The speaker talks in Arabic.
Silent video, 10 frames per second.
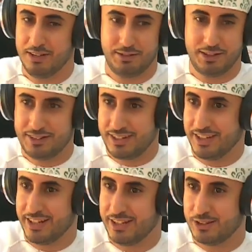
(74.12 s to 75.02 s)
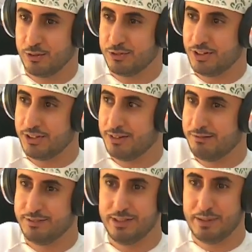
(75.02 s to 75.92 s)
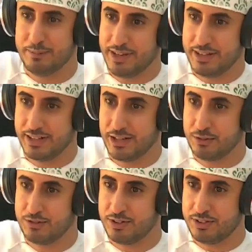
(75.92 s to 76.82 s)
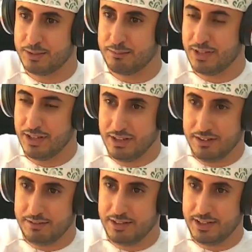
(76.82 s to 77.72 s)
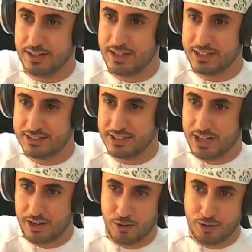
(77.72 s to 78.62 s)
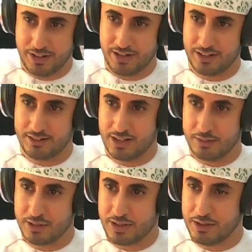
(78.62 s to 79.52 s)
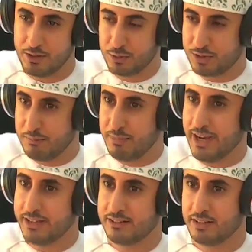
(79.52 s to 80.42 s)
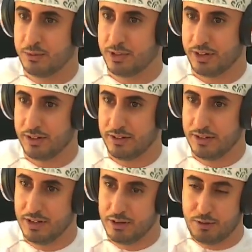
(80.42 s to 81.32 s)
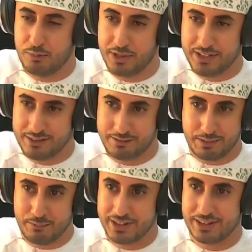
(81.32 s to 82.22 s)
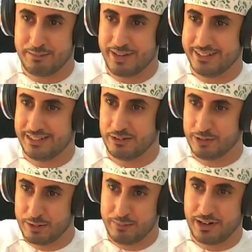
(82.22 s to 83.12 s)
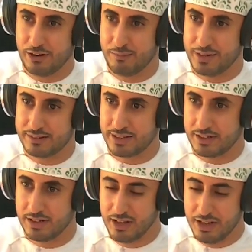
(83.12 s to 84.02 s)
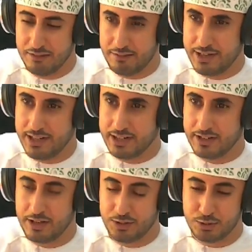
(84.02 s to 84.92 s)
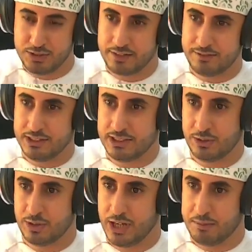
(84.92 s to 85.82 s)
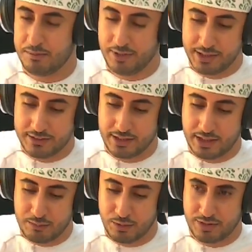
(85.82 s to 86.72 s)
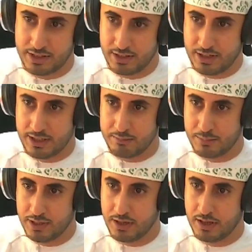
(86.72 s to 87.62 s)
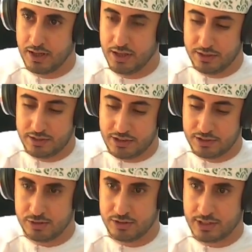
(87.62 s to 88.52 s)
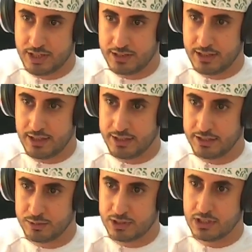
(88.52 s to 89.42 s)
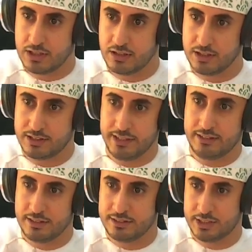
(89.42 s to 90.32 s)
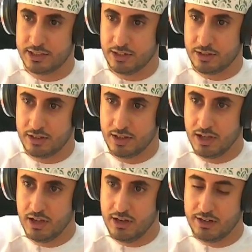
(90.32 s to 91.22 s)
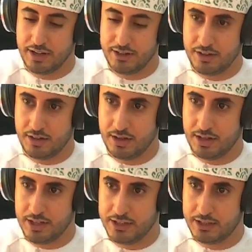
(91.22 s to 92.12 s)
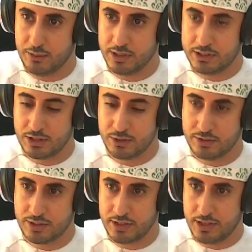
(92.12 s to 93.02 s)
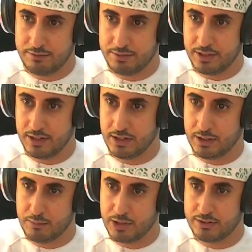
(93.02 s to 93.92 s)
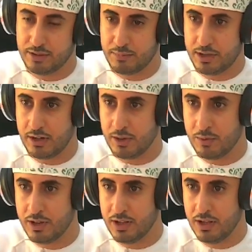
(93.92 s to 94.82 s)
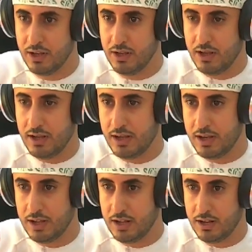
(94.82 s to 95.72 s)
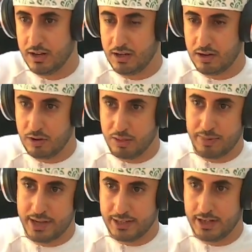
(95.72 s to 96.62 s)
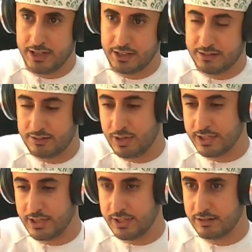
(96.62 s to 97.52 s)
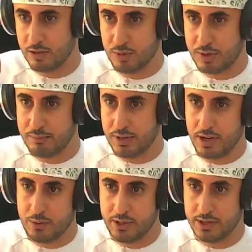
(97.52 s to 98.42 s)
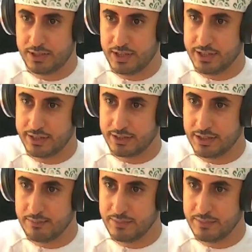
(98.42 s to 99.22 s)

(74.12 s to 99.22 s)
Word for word: في سيارات أو استخدم في مباني أو استخدم في أشياء أخرى سابقا وتم إعادة تدويره أو ما تعرف كم مرة تم إعادة تدويره مرة أو مرتين فهناك راح توجد في شوائب فأنت كمصنع لما تجي تنتج هذا الحديد تقدر تعيد تشكيله لأنه الحديد أول شيء يصنع في ما يسمى اللي هو القضبان الحديد سواء كانت المربعة أو الدائرية